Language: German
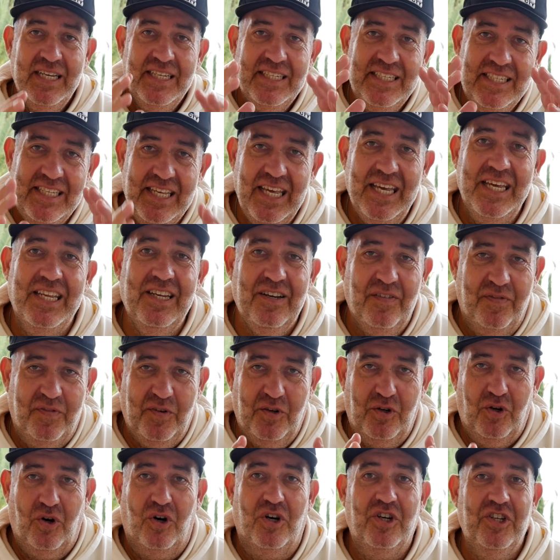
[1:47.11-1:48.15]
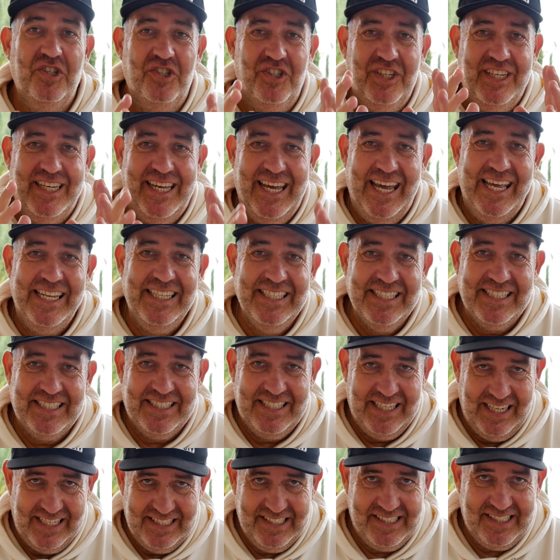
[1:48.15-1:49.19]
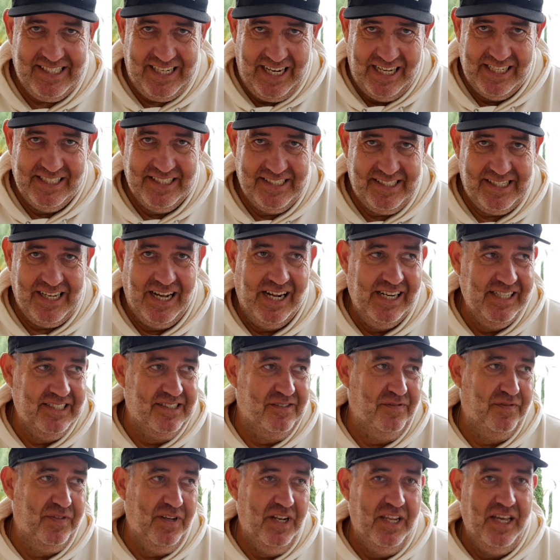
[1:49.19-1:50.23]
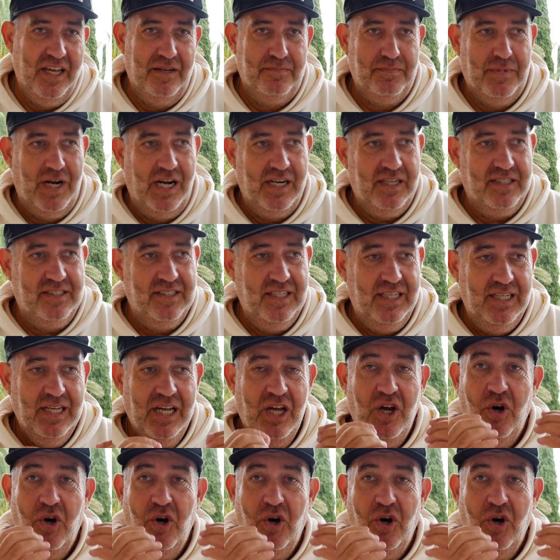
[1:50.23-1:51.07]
Jeder von euch kennt das Ganze als Affiliate Marketing